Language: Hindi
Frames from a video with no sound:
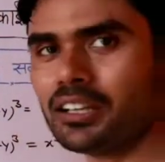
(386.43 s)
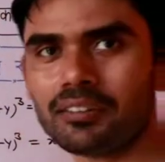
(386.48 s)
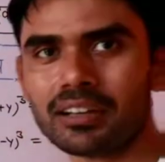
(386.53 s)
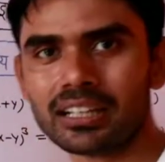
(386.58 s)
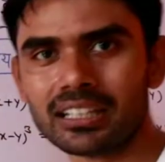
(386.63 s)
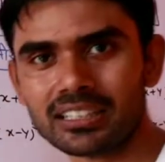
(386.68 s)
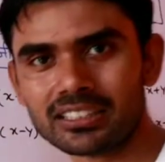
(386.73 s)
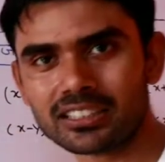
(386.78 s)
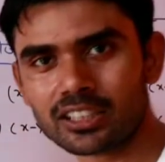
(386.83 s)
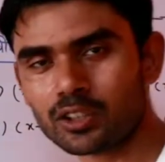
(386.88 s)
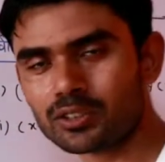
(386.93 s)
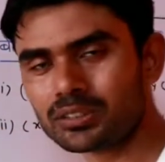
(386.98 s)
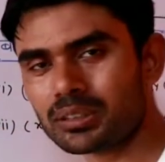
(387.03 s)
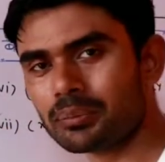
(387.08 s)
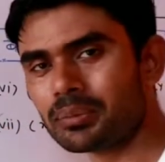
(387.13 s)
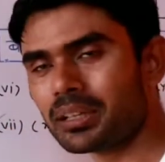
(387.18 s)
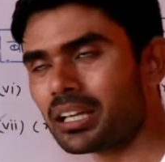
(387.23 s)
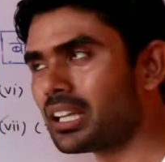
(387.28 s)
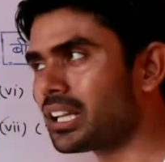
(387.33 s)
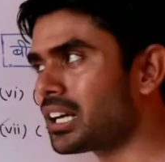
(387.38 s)
ये वाली
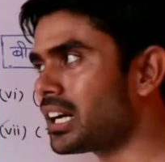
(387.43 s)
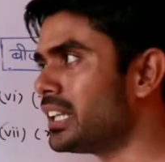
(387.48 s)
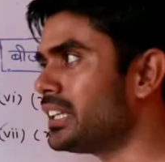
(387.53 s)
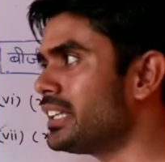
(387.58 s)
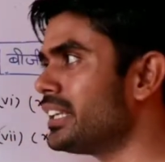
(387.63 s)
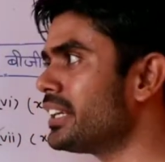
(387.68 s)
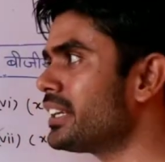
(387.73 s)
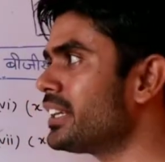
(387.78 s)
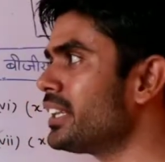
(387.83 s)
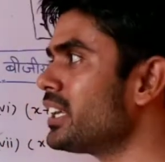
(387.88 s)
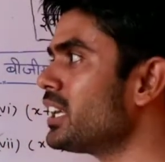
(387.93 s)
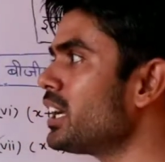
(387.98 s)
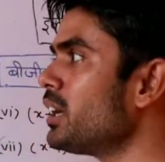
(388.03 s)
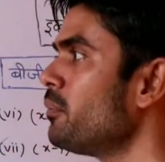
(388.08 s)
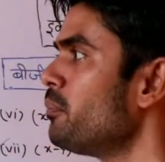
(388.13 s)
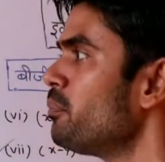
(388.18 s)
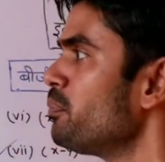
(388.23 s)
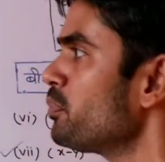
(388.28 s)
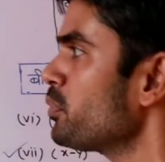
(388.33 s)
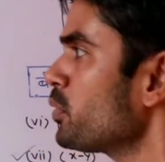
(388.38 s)
सर्वसमका लगानी है ठीक
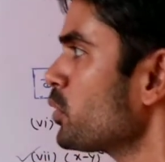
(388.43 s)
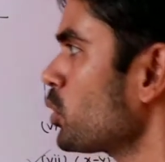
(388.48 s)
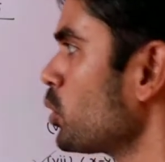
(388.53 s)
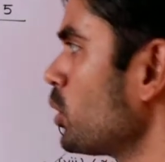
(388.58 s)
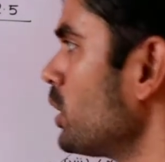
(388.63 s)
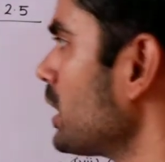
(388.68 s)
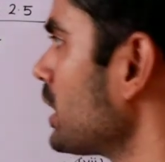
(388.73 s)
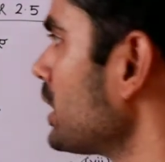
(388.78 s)
है तो